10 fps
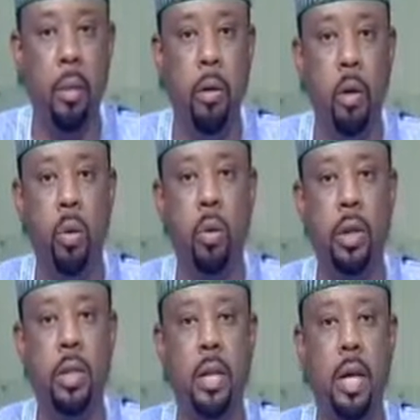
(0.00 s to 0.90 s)
بحقوق
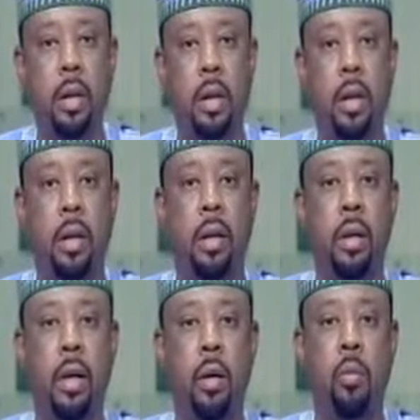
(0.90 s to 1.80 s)
الإنسان كان
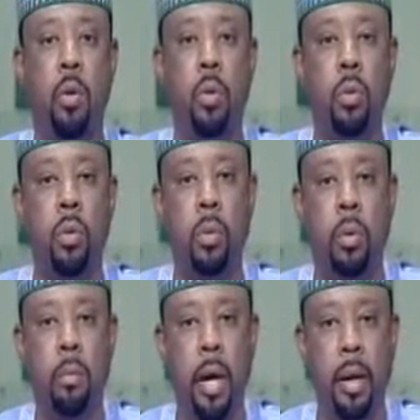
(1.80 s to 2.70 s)
ذلك
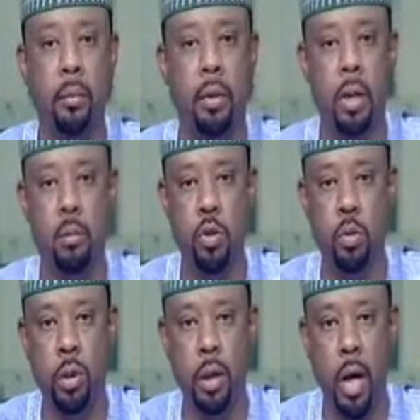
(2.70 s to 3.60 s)
بحضور بعض من
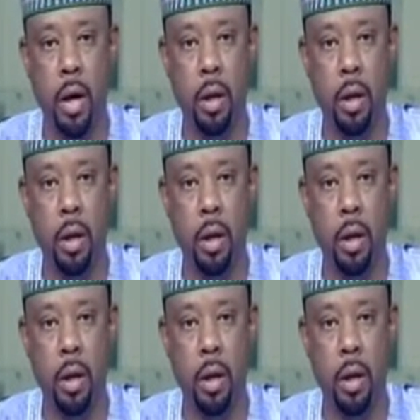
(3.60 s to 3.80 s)
المسؤولين